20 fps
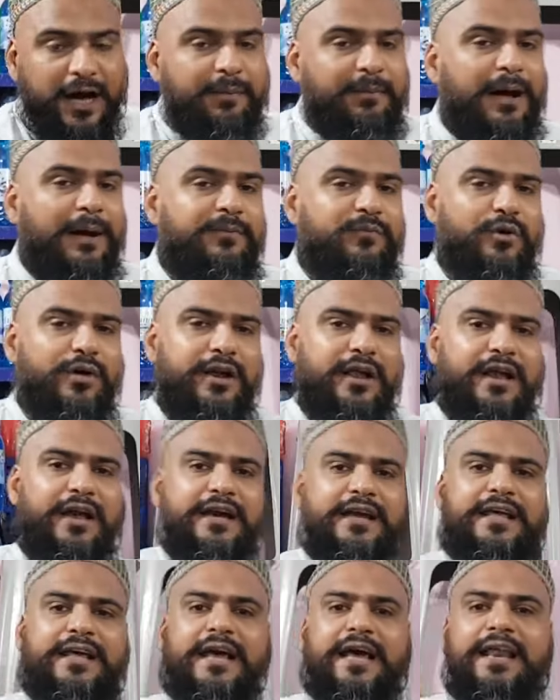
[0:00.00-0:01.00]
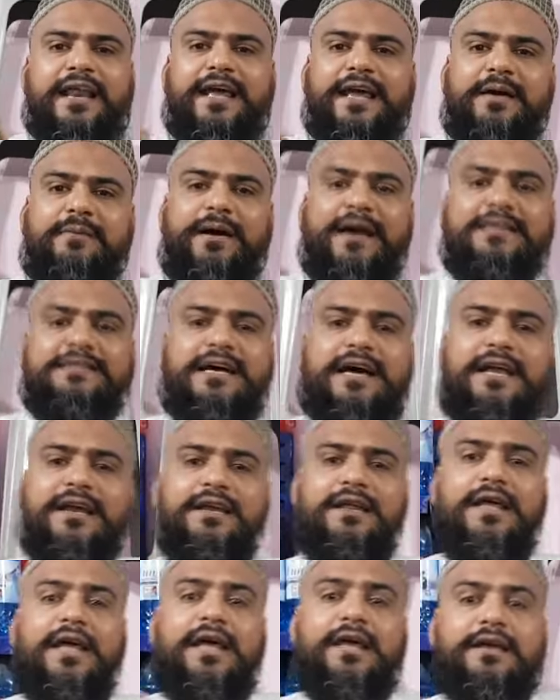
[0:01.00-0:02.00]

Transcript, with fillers: हम आपको रियलिटी कह रहे हैं कि भाईजान